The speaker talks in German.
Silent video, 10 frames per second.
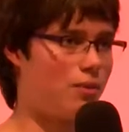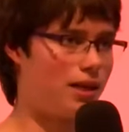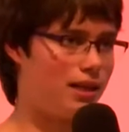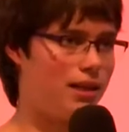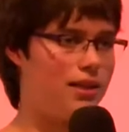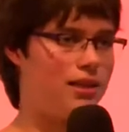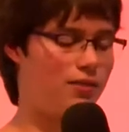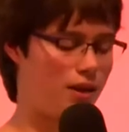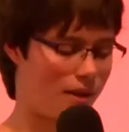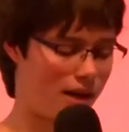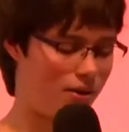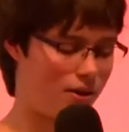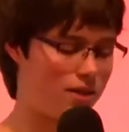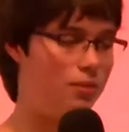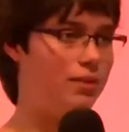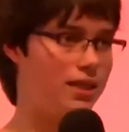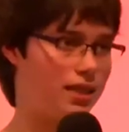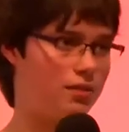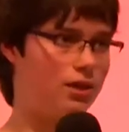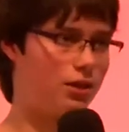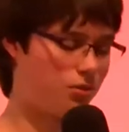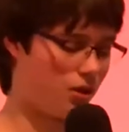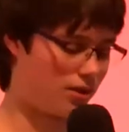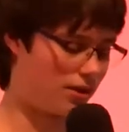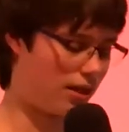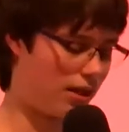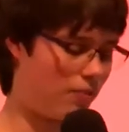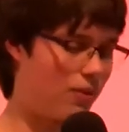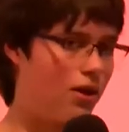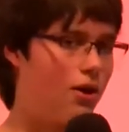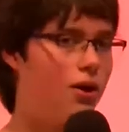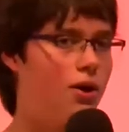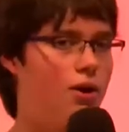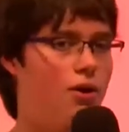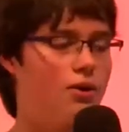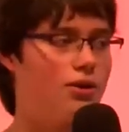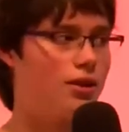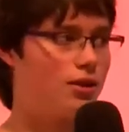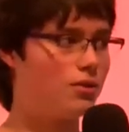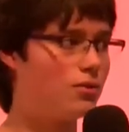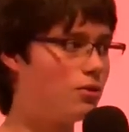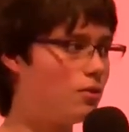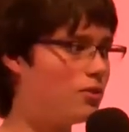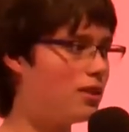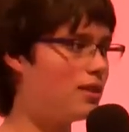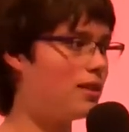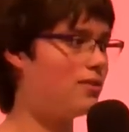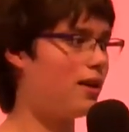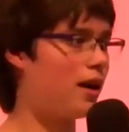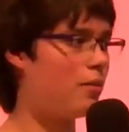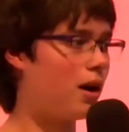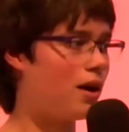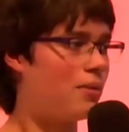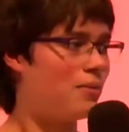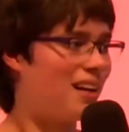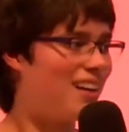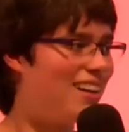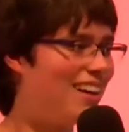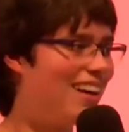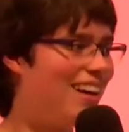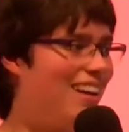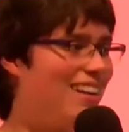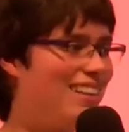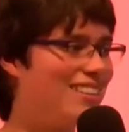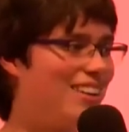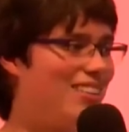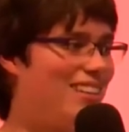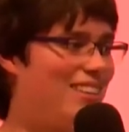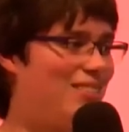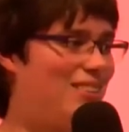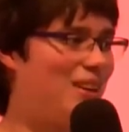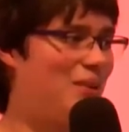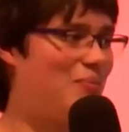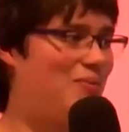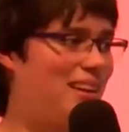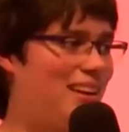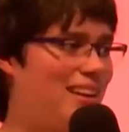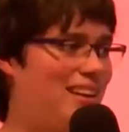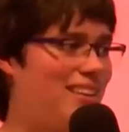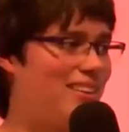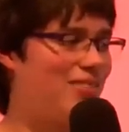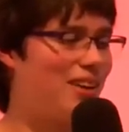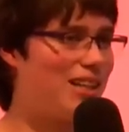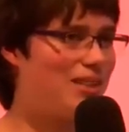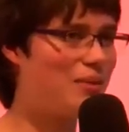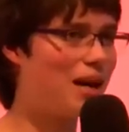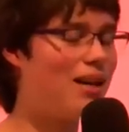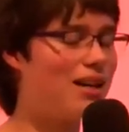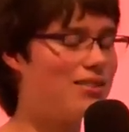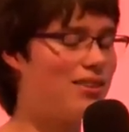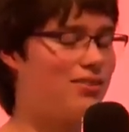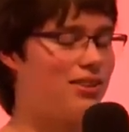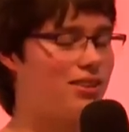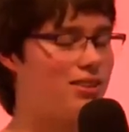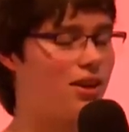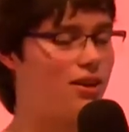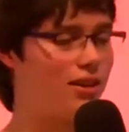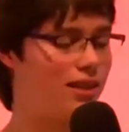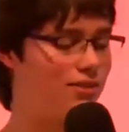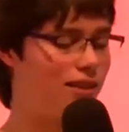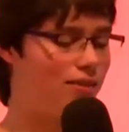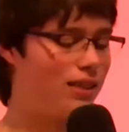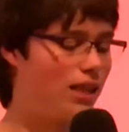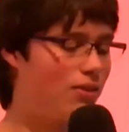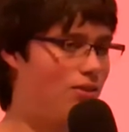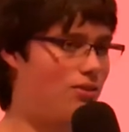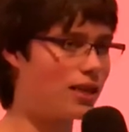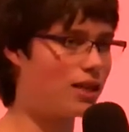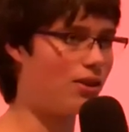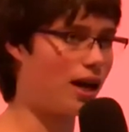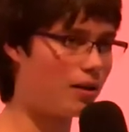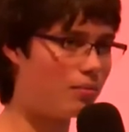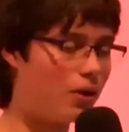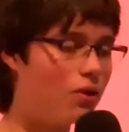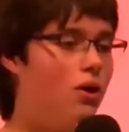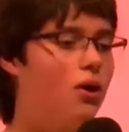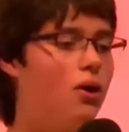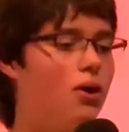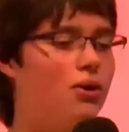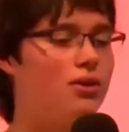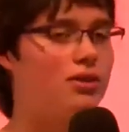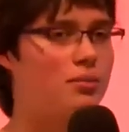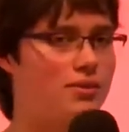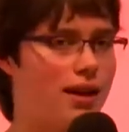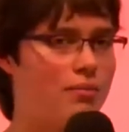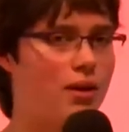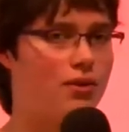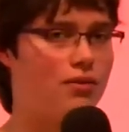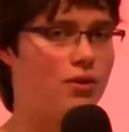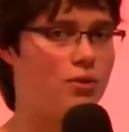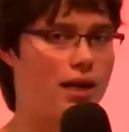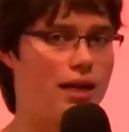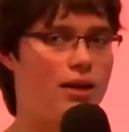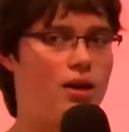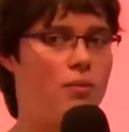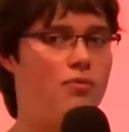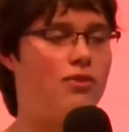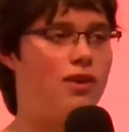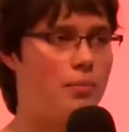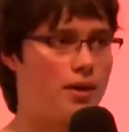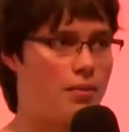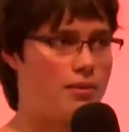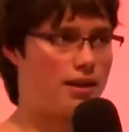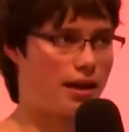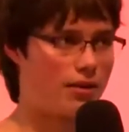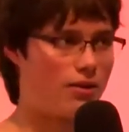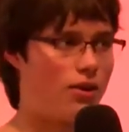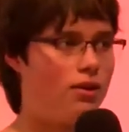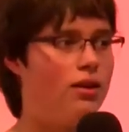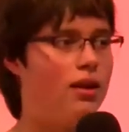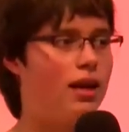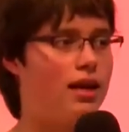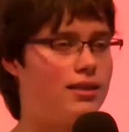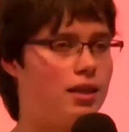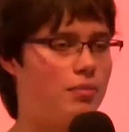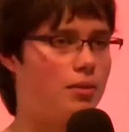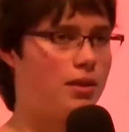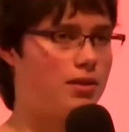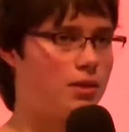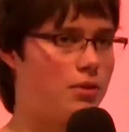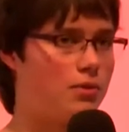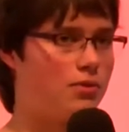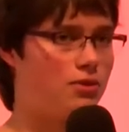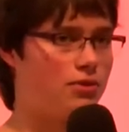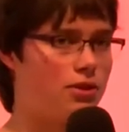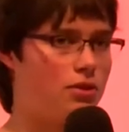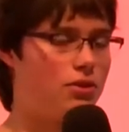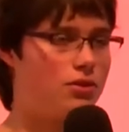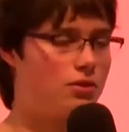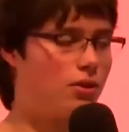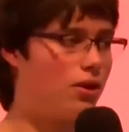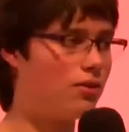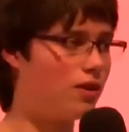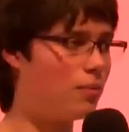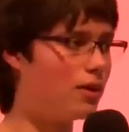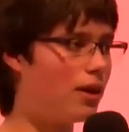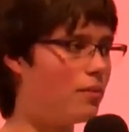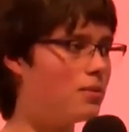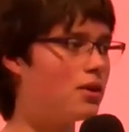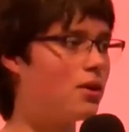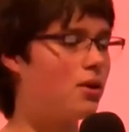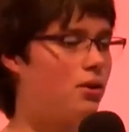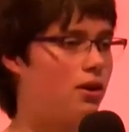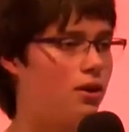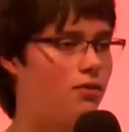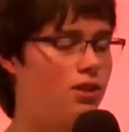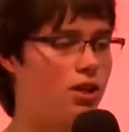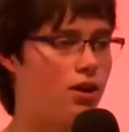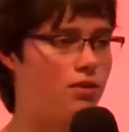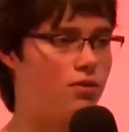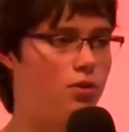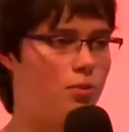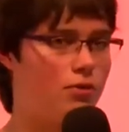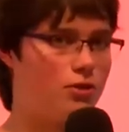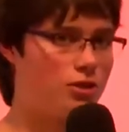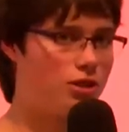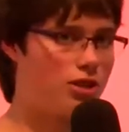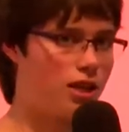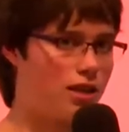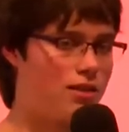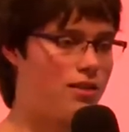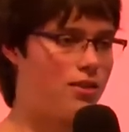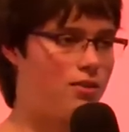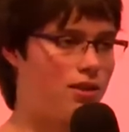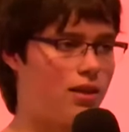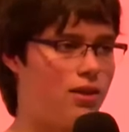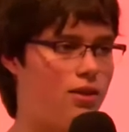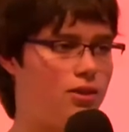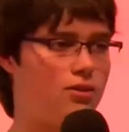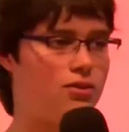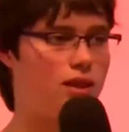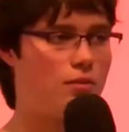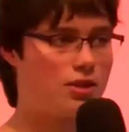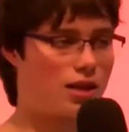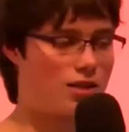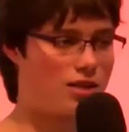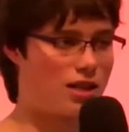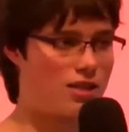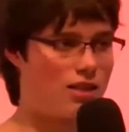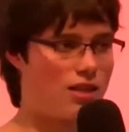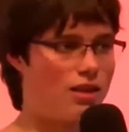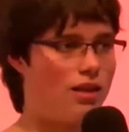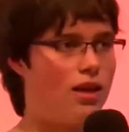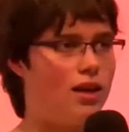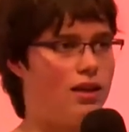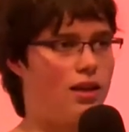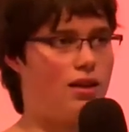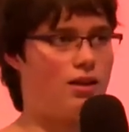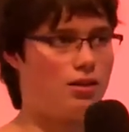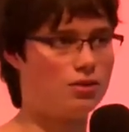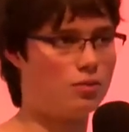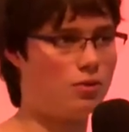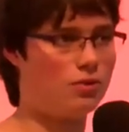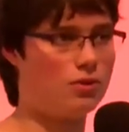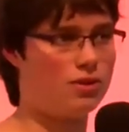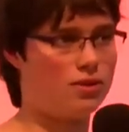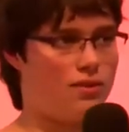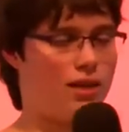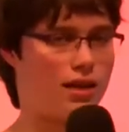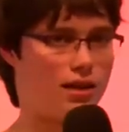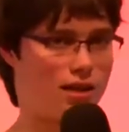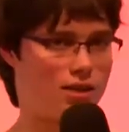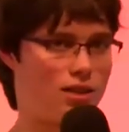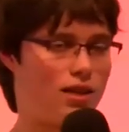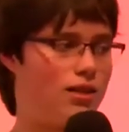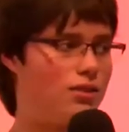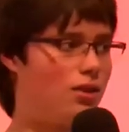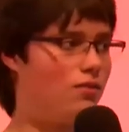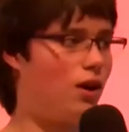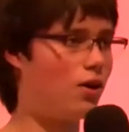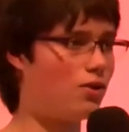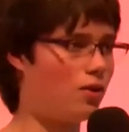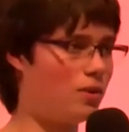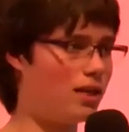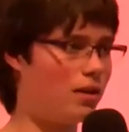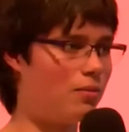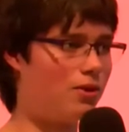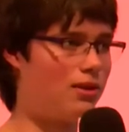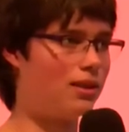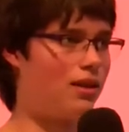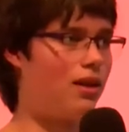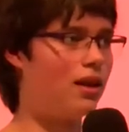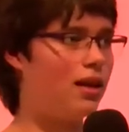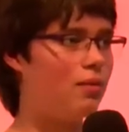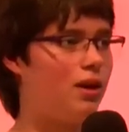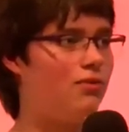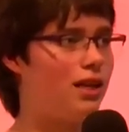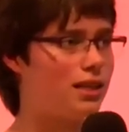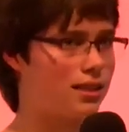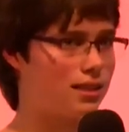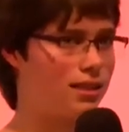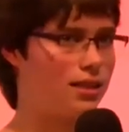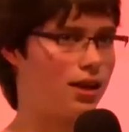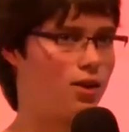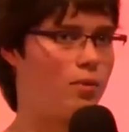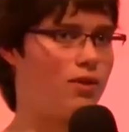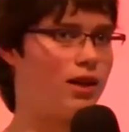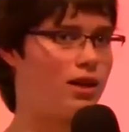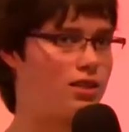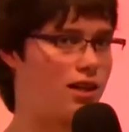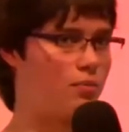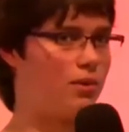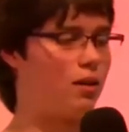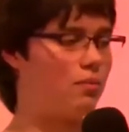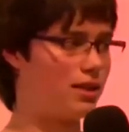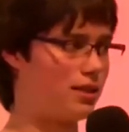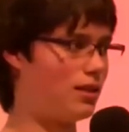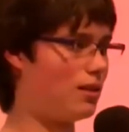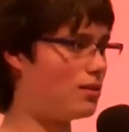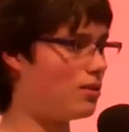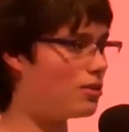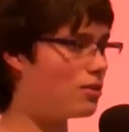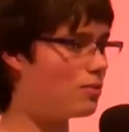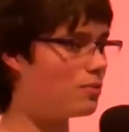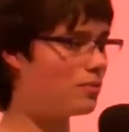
wo man hingeht. Dann werden beide Orte mit der Temperatur ausgegeben unsere Zukunft ist, dass wir eben einmal das schauen, dass wir das noch fertig machen, also dass wir noch schauen, dass wir Windrichtung so weiter noch einbauen. Und zum zweiten Mal wollen wir überlegen, ob wir Webcams tracken können. Es gibt nämlich zum Beispiel von vielen Küstenorten Webcams und dann können wir schauen, wie überfüllt die Strände sind und dann die Leute zu dem Strand schicken, der nicht so befüllt ist wie ein anderer Strand. Das können wir auch noch mit einbauen. Das ist dann eben ein weiteres Kriterium, an welchen Strand man am besten gehen sollte.